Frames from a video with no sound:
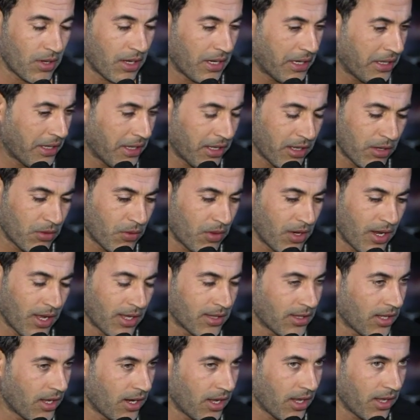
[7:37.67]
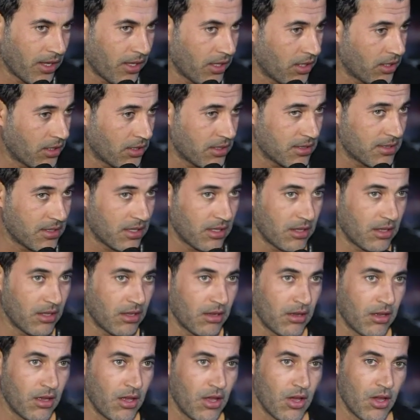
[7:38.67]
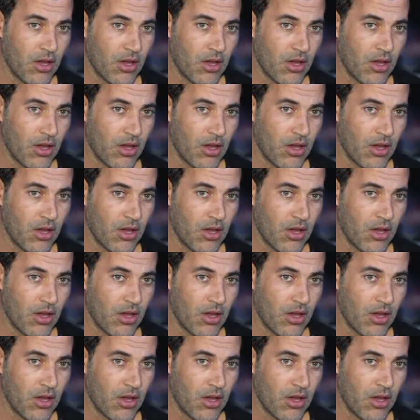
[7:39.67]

علياني يعني، ولا حتى على عائلتي زاده